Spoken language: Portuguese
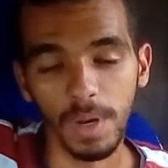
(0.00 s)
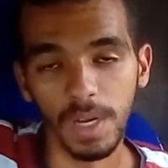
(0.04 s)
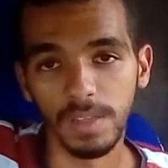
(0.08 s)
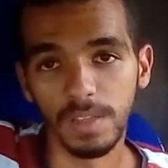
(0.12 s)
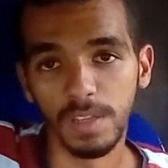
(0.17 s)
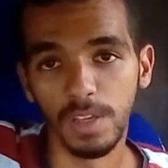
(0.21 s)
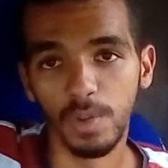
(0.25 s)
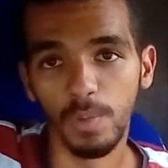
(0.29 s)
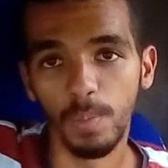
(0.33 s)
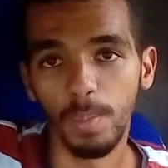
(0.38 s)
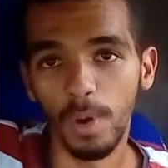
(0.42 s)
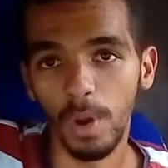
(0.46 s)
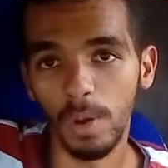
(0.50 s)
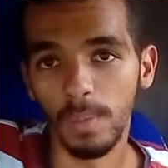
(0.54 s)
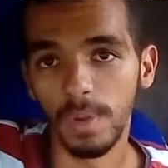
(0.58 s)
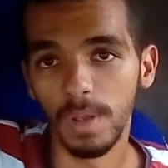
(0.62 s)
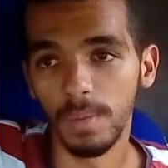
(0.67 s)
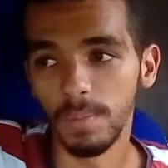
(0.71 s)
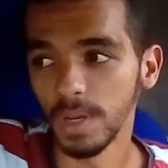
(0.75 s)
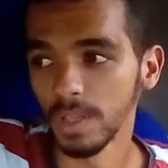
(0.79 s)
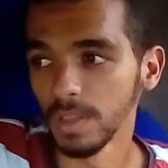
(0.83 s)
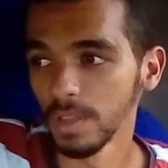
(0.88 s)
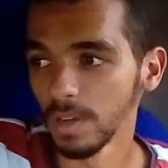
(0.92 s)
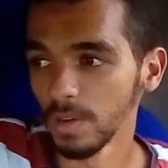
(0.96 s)
Passando um
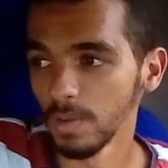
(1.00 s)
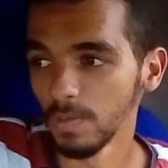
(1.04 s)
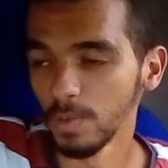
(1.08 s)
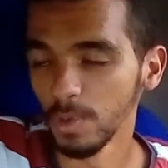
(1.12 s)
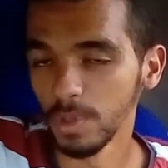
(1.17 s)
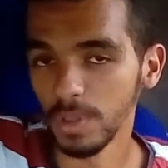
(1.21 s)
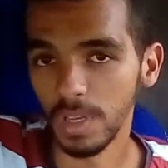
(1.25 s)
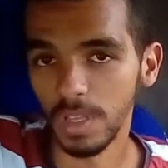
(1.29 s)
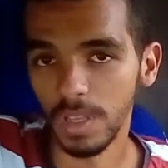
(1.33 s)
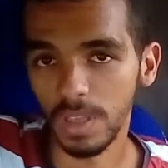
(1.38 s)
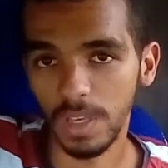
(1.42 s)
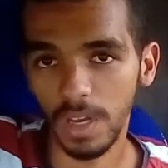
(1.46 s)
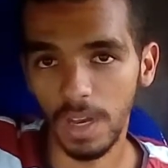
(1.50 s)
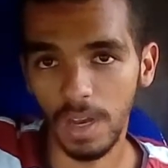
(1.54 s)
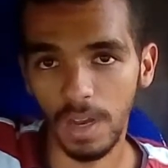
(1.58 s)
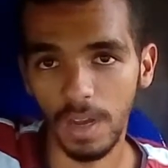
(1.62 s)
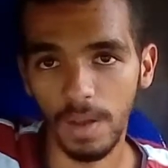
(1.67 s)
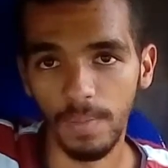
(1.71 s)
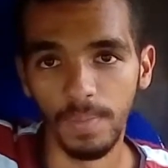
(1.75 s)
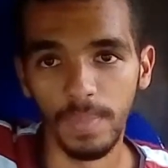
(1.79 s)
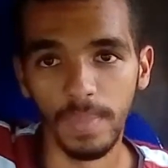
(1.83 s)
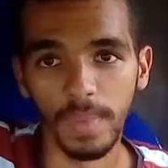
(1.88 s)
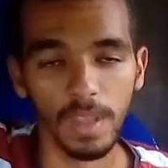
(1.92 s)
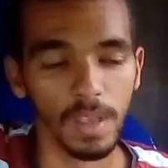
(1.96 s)
problema não, vou
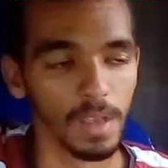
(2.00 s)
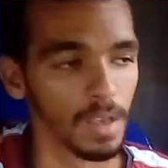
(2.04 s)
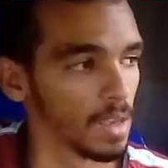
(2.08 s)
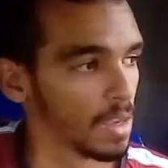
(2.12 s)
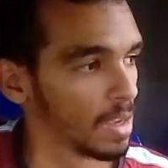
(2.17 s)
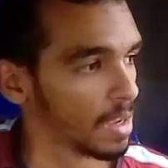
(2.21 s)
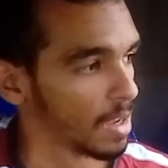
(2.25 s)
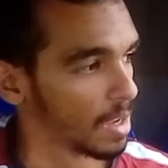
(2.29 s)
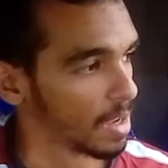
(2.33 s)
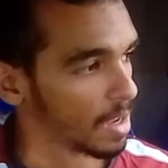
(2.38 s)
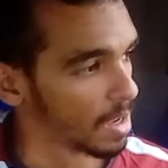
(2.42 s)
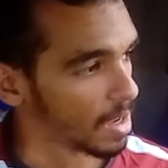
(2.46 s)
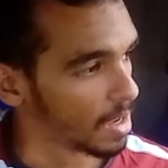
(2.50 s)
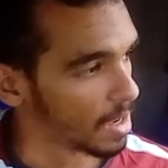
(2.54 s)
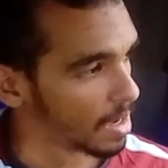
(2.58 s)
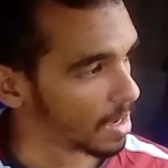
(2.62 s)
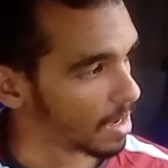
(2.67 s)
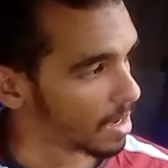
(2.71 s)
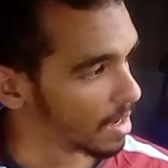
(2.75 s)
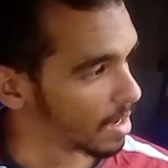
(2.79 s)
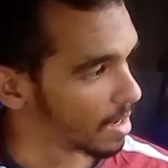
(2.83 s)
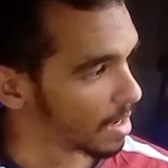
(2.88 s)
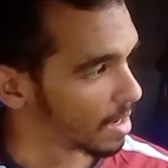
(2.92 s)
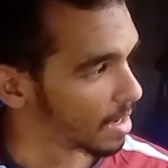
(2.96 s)
tentar
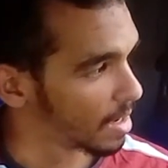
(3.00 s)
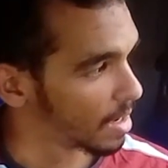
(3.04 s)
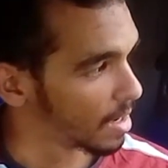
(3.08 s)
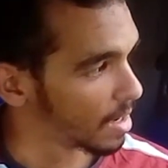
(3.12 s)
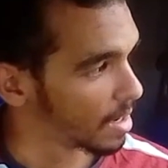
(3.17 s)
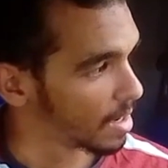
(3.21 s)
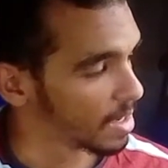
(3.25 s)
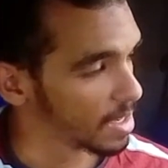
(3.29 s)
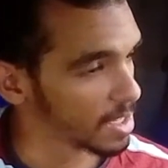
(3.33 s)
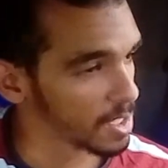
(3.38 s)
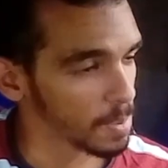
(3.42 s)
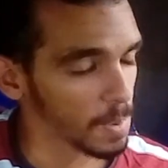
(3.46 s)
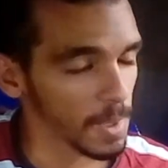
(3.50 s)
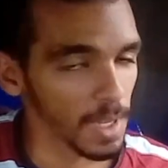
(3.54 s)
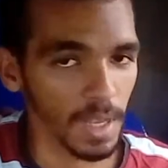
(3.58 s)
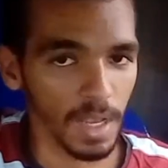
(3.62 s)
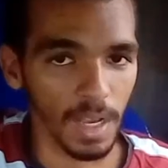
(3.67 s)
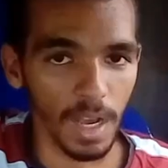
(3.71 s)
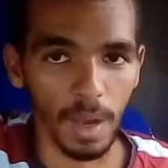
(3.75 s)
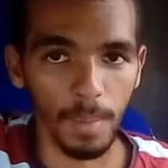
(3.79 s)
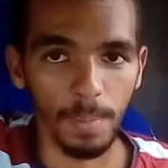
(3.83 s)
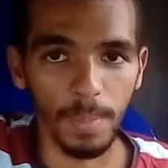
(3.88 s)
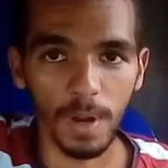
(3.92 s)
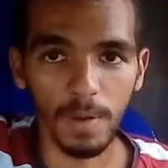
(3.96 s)
é,
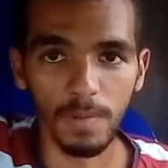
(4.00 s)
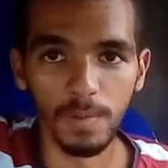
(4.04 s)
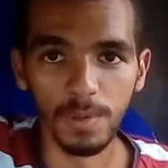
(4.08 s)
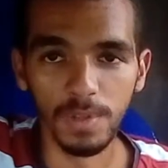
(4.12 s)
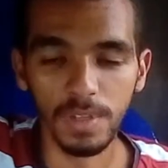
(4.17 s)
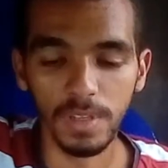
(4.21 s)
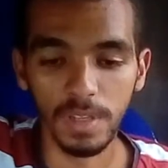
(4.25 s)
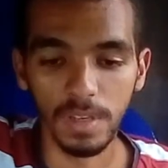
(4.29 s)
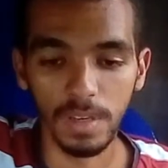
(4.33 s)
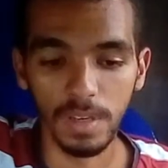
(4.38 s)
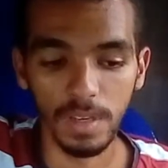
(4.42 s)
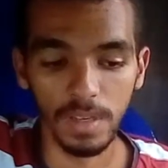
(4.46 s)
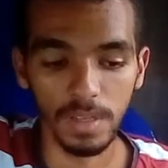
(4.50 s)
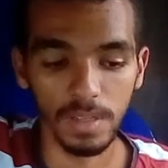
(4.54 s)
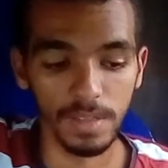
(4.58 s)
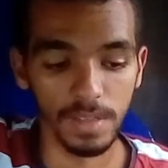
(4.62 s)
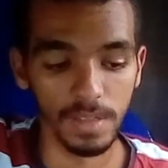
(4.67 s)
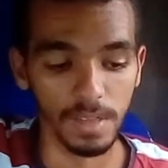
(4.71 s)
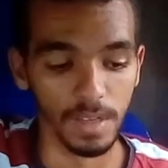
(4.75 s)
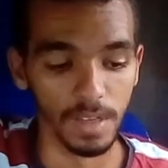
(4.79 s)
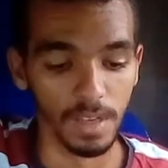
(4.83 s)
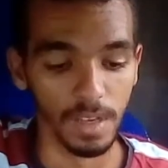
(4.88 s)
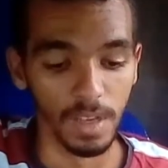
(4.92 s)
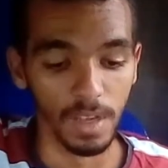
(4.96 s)
explicar para
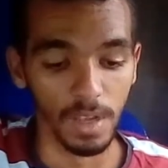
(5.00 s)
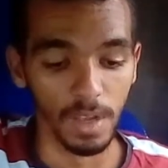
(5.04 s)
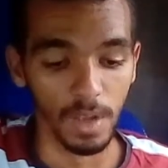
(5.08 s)
vocês